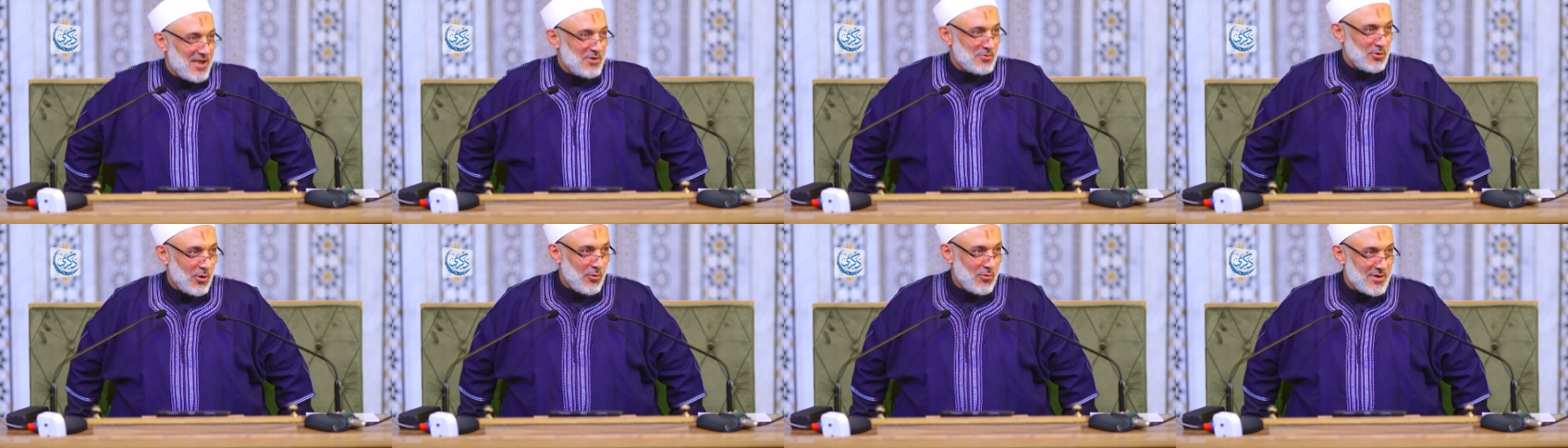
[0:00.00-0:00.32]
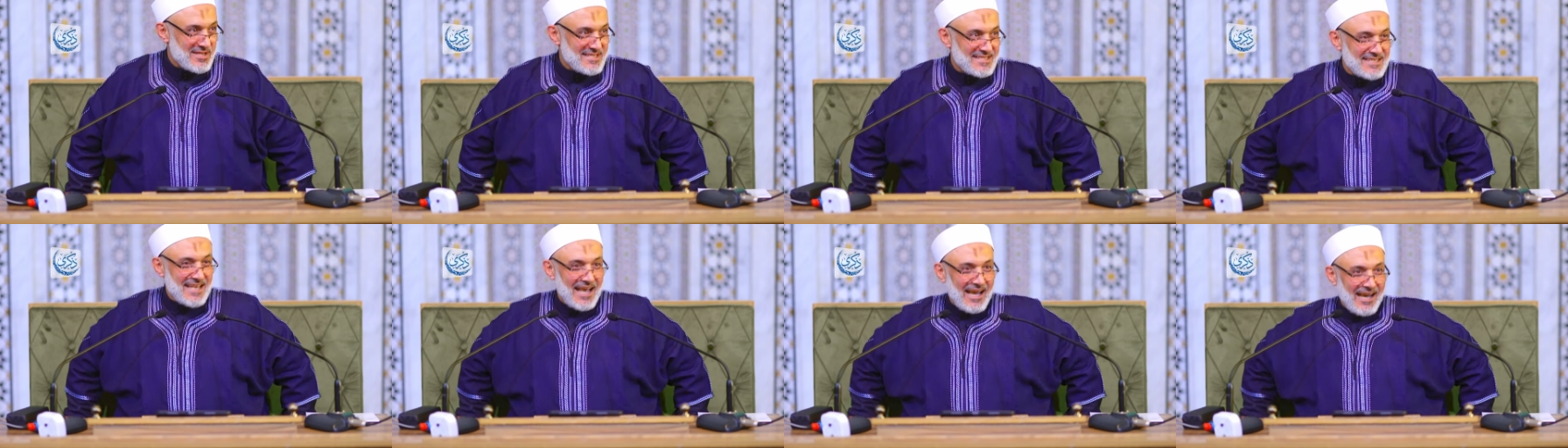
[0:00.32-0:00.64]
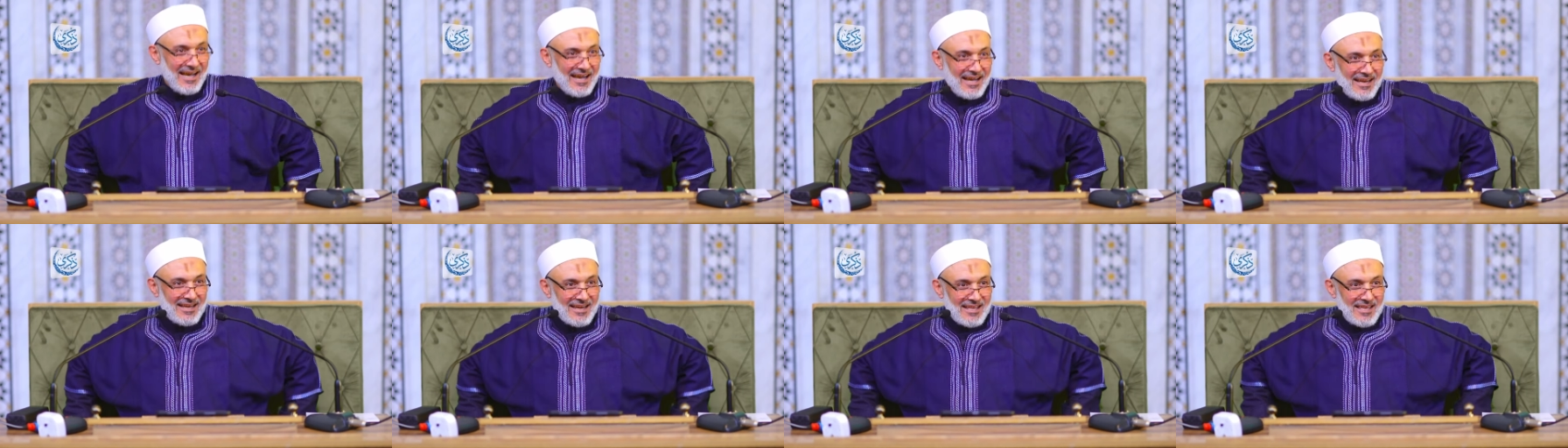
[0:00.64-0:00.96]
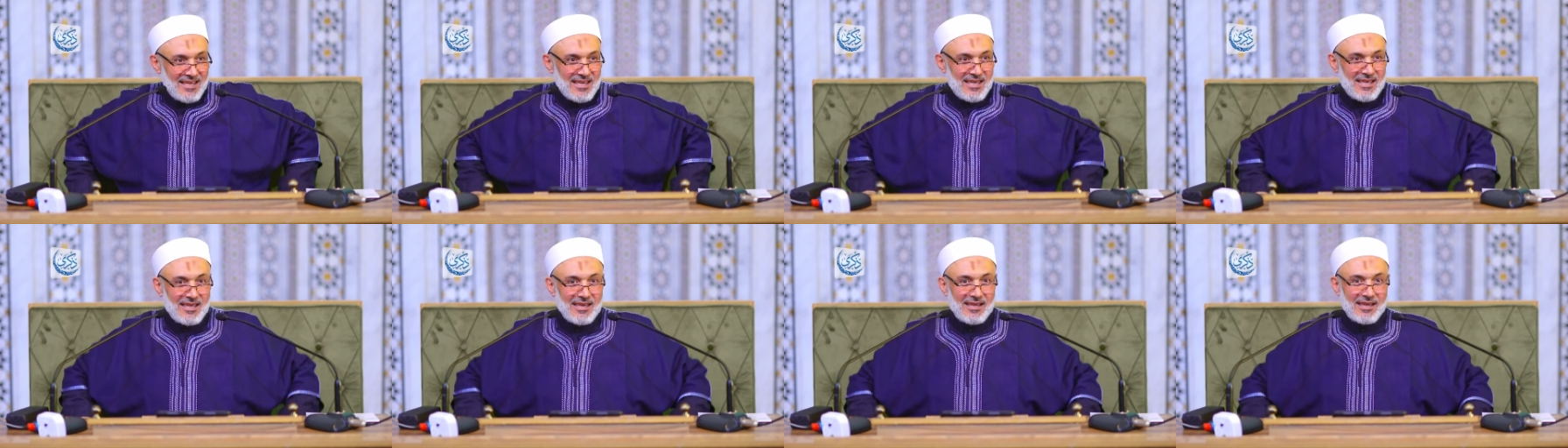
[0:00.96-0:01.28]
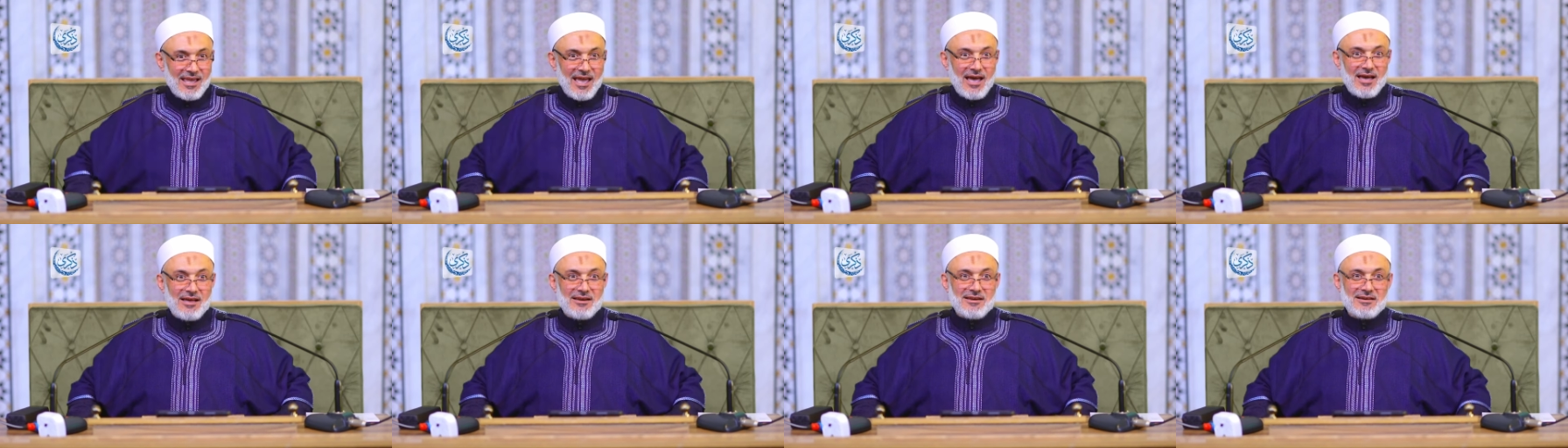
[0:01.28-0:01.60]
ووسع عليه
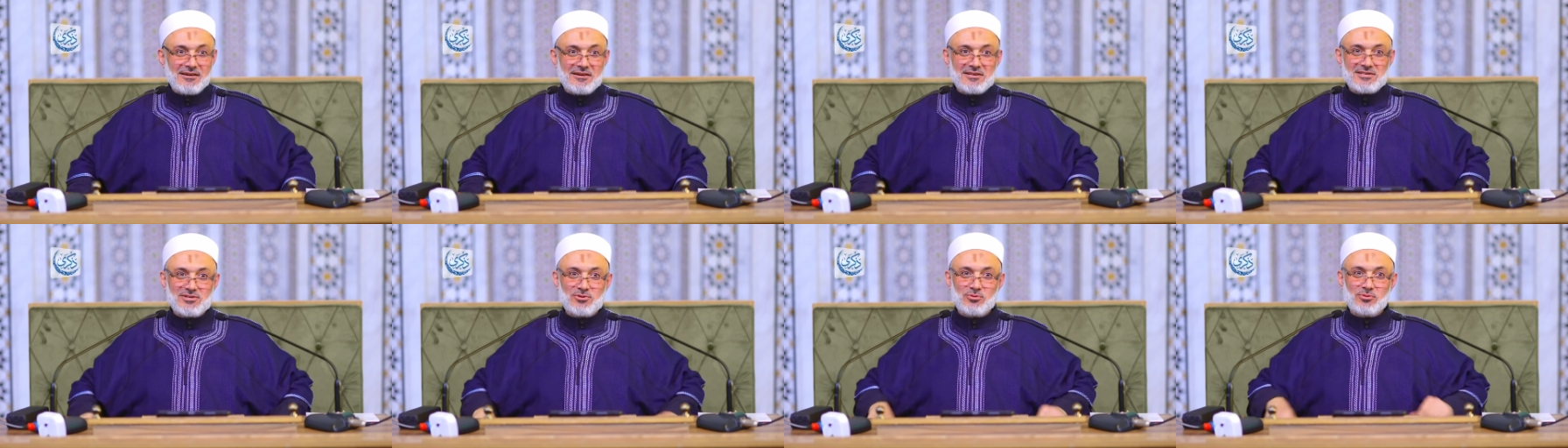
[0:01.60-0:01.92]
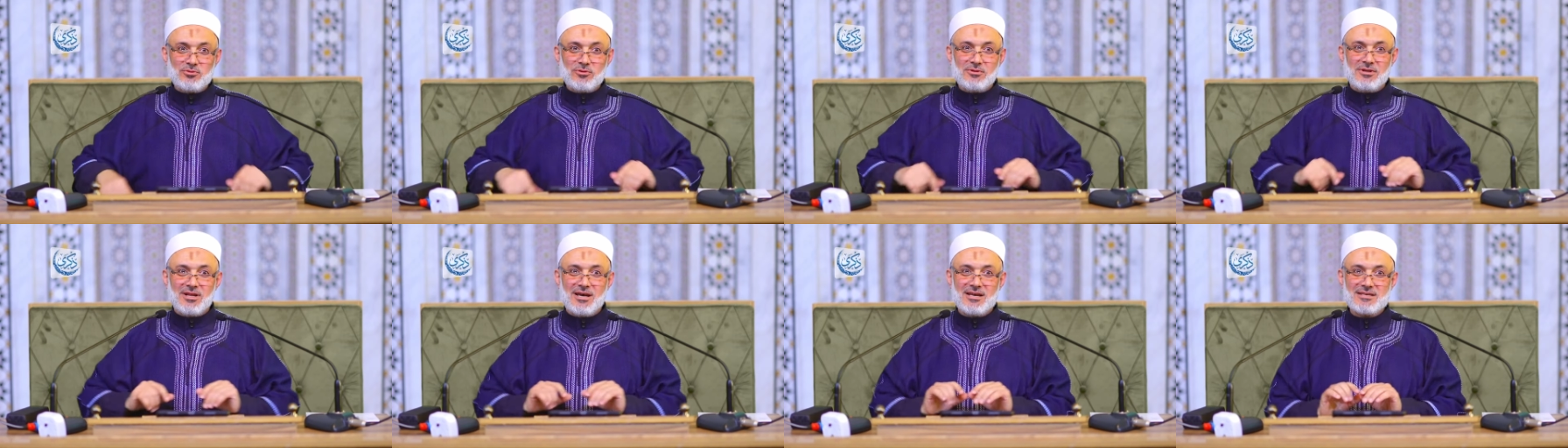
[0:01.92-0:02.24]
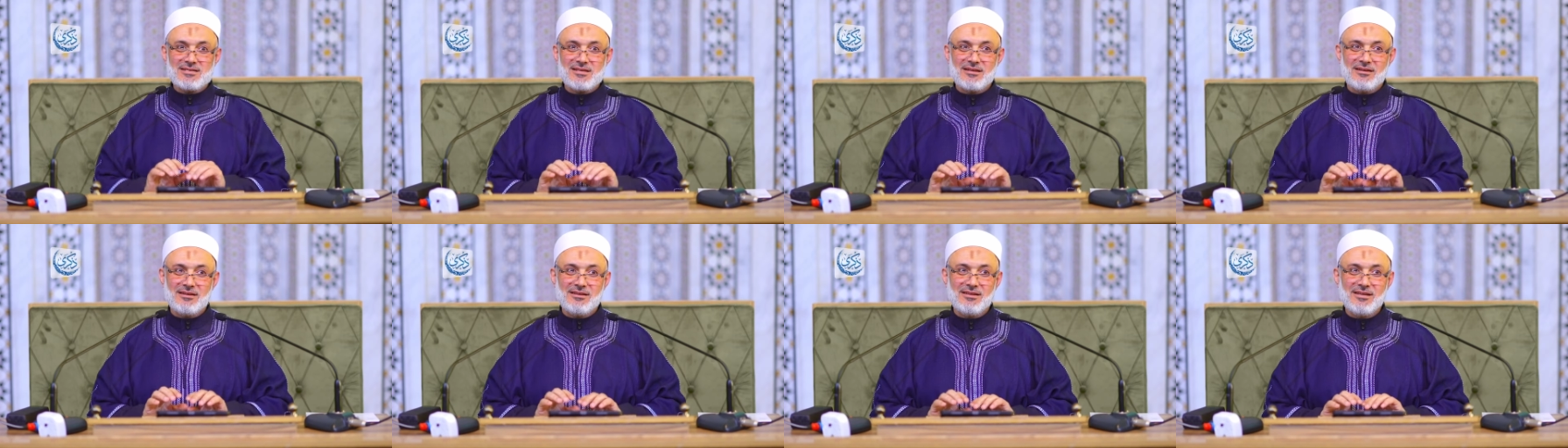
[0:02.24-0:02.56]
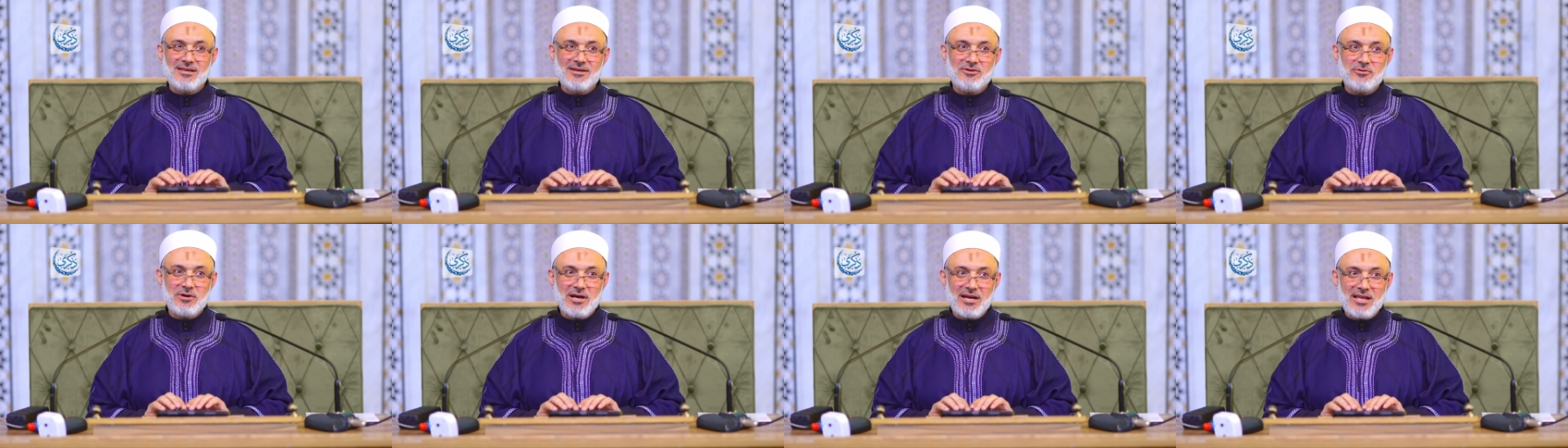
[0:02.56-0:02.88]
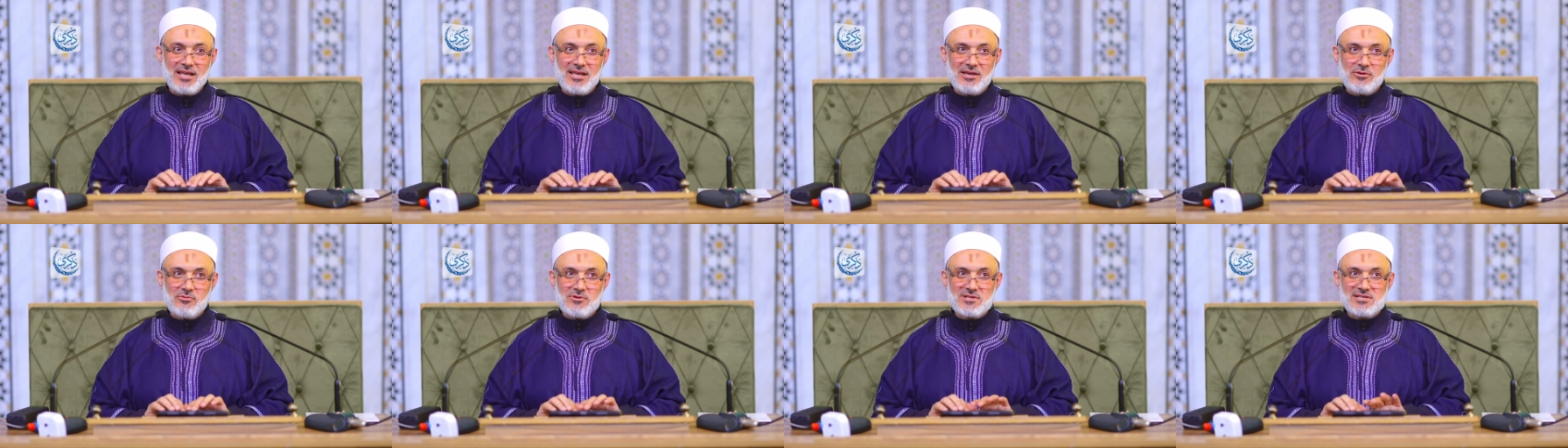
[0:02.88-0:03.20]
كان رسول الله صلى الله
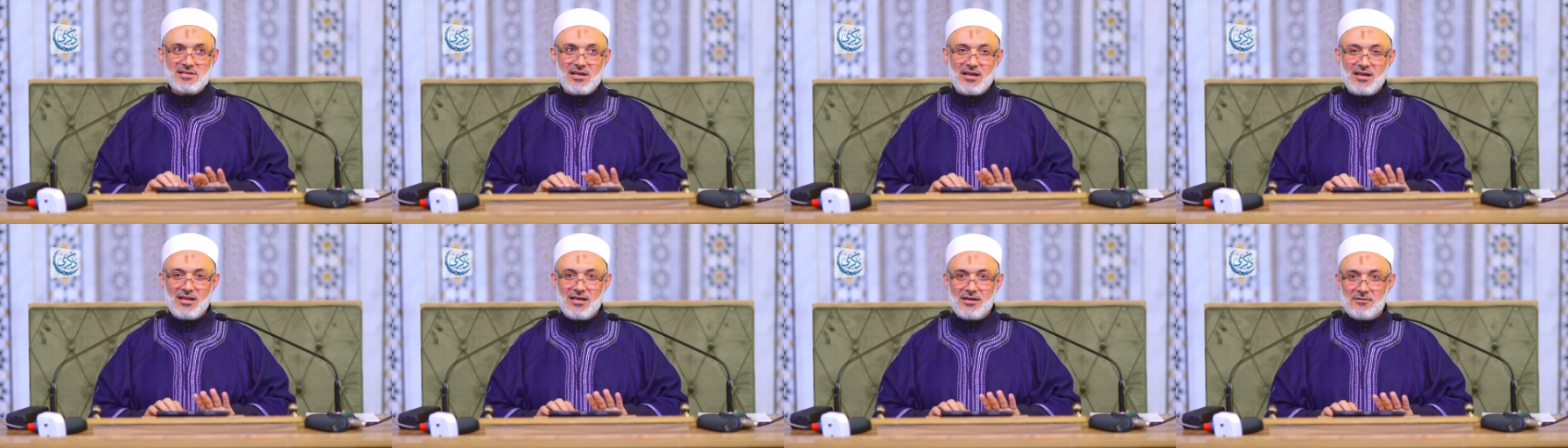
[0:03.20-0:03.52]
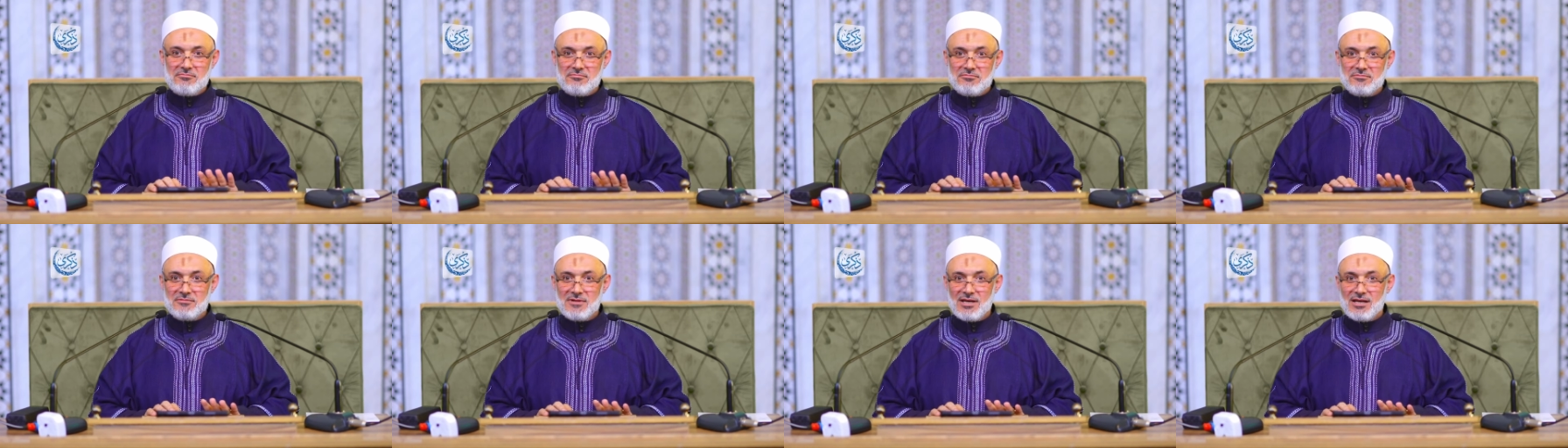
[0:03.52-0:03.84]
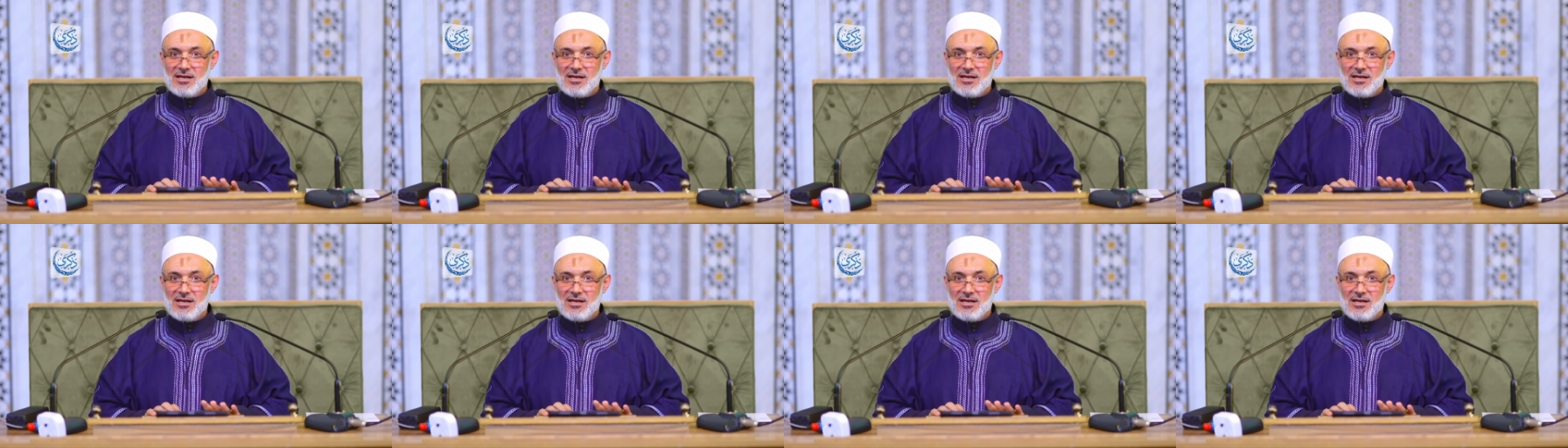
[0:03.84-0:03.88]
عليه وسلم